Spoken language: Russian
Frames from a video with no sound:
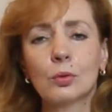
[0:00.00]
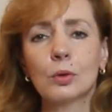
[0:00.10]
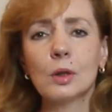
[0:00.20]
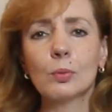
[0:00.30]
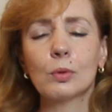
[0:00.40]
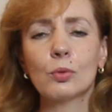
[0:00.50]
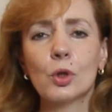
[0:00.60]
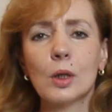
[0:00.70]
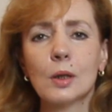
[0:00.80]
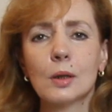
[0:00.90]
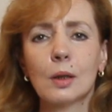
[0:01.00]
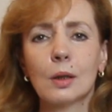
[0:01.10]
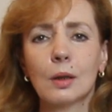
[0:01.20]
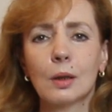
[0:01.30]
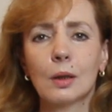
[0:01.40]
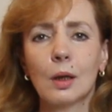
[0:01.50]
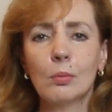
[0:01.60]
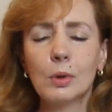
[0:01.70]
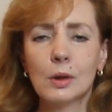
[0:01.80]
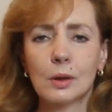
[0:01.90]
то у нас получается
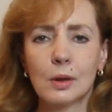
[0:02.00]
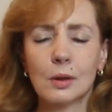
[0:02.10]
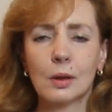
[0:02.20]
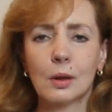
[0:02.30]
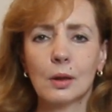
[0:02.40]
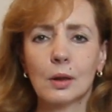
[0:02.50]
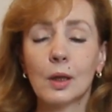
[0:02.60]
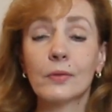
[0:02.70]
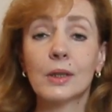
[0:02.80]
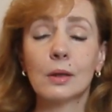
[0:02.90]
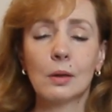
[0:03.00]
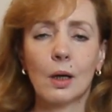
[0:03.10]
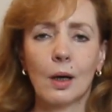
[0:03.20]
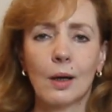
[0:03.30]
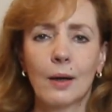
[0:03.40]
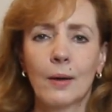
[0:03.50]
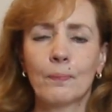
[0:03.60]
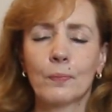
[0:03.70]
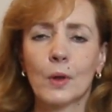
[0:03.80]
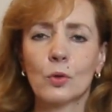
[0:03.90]
обыденность такая, как всегда.
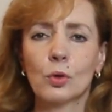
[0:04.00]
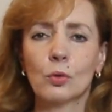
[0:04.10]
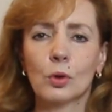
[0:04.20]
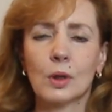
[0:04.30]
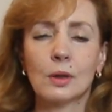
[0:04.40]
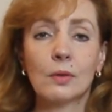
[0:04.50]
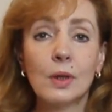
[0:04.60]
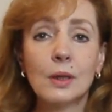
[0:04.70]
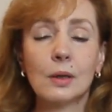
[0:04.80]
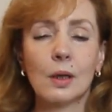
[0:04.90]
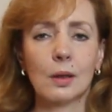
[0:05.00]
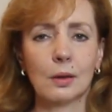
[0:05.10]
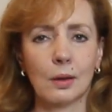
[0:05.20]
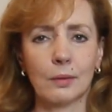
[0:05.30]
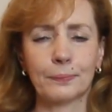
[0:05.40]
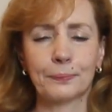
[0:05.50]
Значит, у нас две стороны.